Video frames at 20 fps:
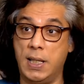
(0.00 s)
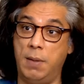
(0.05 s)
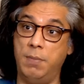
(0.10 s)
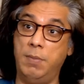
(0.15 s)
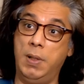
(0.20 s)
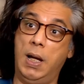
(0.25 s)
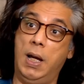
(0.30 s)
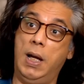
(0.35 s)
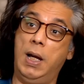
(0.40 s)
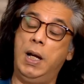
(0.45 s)

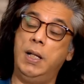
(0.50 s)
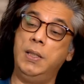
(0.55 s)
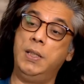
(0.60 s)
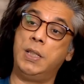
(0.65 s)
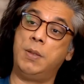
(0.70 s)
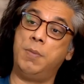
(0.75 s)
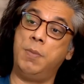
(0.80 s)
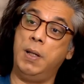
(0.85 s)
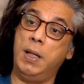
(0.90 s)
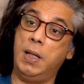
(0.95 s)
सामने आया
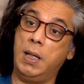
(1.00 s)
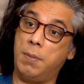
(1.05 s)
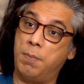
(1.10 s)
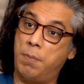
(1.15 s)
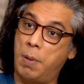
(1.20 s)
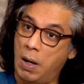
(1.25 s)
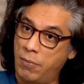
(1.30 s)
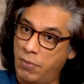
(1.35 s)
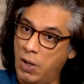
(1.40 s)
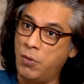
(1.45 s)
जिसमें एक
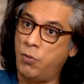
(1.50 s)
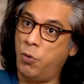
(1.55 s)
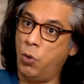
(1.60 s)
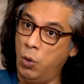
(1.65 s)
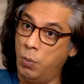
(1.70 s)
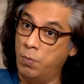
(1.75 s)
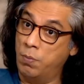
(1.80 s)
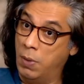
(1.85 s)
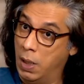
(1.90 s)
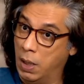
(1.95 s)

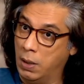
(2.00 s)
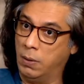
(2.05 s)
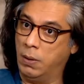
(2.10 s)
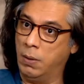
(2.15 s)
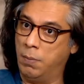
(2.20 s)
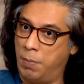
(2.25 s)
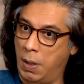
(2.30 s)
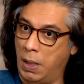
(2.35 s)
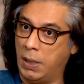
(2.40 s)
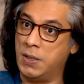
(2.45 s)
पावरफुल मर्द
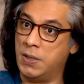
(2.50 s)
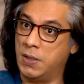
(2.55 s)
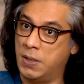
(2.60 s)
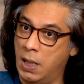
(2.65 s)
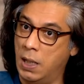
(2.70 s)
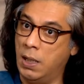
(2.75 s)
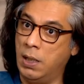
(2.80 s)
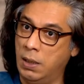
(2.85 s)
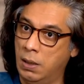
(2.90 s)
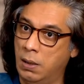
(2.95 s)

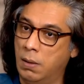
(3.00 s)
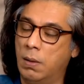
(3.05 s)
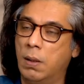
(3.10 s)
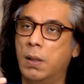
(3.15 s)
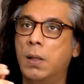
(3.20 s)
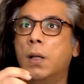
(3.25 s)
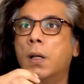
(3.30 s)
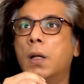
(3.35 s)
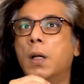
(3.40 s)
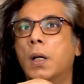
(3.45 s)
पाकिस्तानी
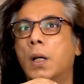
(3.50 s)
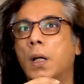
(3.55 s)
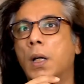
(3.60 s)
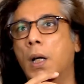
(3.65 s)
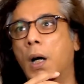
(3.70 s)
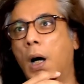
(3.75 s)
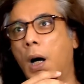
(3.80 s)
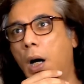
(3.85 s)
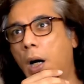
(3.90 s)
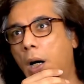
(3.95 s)

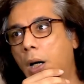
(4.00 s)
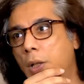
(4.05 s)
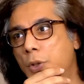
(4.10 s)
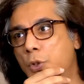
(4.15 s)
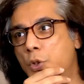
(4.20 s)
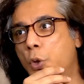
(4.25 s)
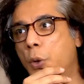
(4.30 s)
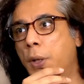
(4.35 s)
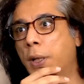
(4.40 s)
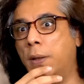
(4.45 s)

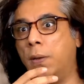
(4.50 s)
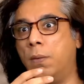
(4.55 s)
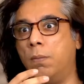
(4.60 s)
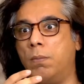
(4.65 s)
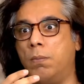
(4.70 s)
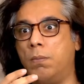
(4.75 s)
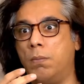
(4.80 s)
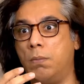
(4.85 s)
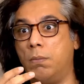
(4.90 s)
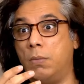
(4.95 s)
जो एक
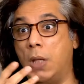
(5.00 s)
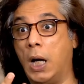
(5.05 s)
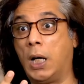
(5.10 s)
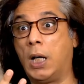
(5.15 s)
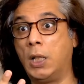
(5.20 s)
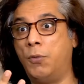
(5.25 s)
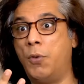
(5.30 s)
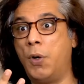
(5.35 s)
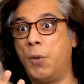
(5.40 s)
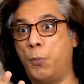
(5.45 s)

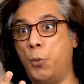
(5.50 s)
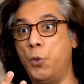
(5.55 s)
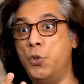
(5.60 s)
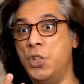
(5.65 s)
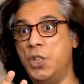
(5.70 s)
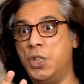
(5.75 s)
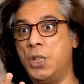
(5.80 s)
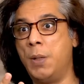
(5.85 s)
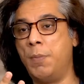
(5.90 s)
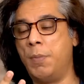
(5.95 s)
ताकतवर
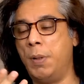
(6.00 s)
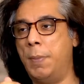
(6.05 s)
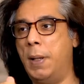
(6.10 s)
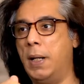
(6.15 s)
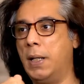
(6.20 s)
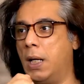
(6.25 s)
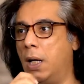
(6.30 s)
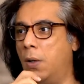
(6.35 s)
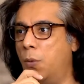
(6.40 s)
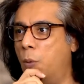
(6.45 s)
पोजीशन पर
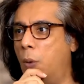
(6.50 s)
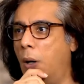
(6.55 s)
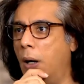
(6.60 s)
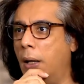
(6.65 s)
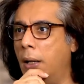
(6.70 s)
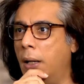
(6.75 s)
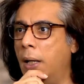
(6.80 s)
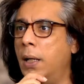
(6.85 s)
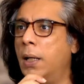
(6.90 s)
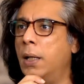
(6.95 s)
बैठा हुआ
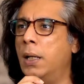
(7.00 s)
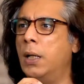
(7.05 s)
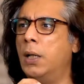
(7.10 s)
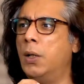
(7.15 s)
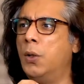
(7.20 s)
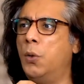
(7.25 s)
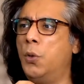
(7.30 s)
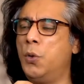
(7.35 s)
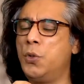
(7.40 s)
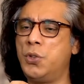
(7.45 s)
है
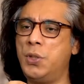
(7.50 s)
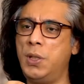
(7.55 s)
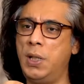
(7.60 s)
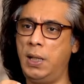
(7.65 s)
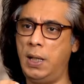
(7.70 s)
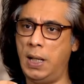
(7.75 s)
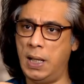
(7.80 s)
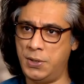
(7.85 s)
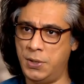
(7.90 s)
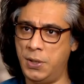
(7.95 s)
उसने
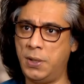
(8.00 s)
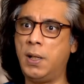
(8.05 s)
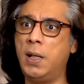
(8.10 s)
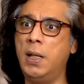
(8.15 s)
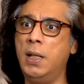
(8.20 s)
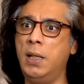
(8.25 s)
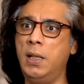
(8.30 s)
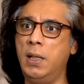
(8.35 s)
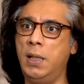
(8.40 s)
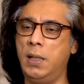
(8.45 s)

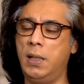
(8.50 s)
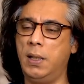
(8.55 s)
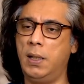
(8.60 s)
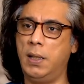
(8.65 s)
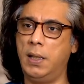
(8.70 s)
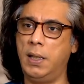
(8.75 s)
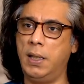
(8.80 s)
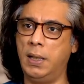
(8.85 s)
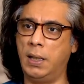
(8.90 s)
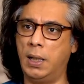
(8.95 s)
एलिजिटली
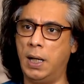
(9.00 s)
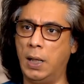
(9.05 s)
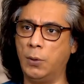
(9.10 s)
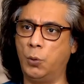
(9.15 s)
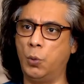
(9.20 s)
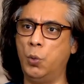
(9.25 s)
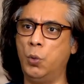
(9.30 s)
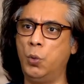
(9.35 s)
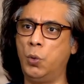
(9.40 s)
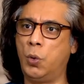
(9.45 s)
एक
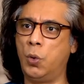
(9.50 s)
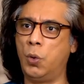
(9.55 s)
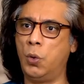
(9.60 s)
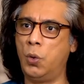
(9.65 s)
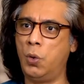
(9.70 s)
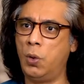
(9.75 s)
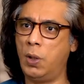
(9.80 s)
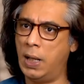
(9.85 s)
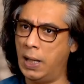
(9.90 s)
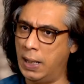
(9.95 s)
ख़ातून को
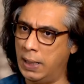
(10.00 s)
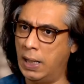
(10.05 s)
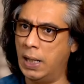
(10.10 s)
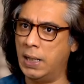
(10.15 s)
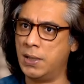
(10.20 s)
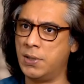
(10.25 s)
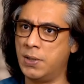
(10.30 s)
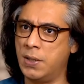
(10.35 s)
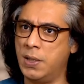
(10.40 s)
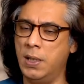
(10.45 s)

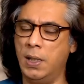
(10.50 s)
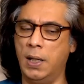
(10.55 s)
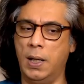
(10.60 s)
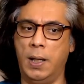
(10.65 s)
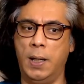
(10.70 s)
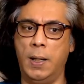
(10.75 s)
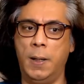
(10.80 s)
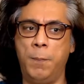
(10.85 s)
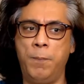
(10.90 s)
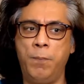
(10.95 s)
हरास किया
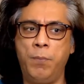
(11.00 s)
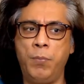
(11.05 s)
है